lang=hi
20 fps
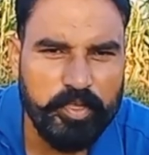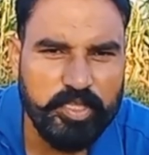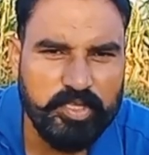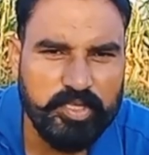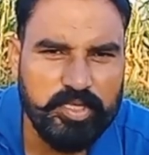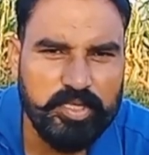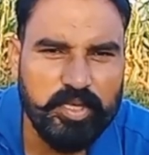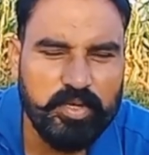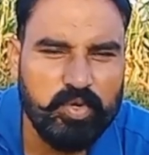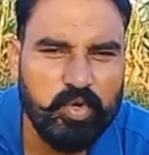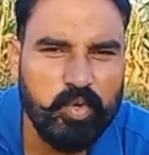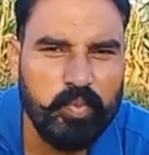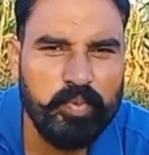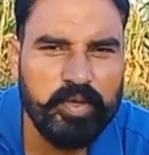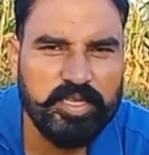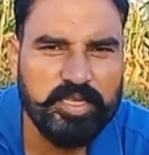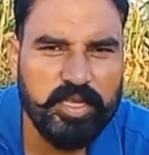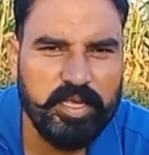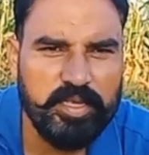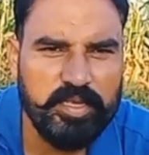25
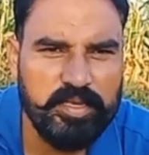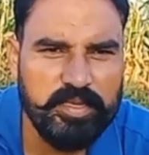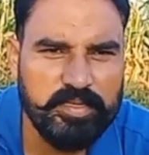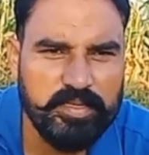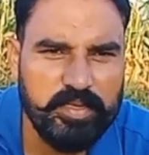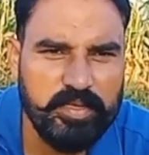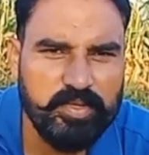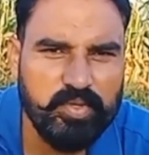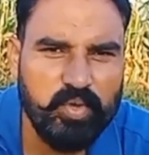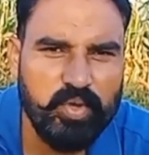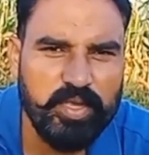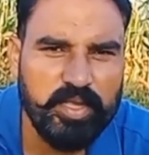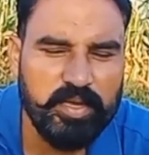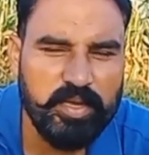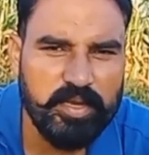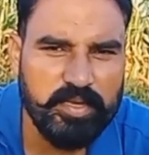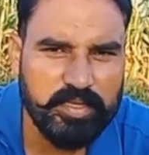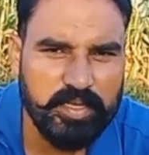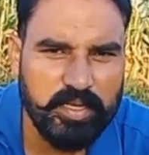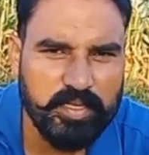अक्टूबर से इसकी सोइंग
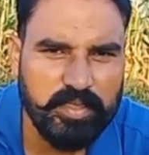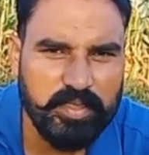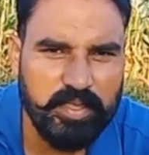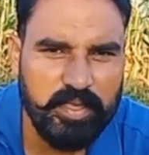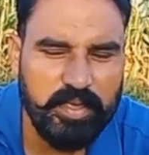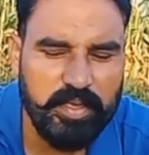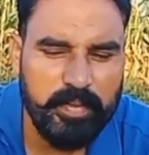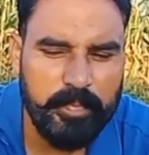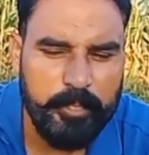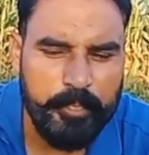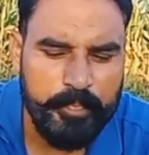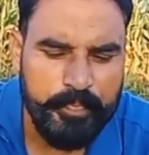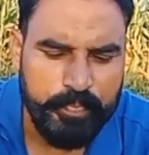कर सकते हैं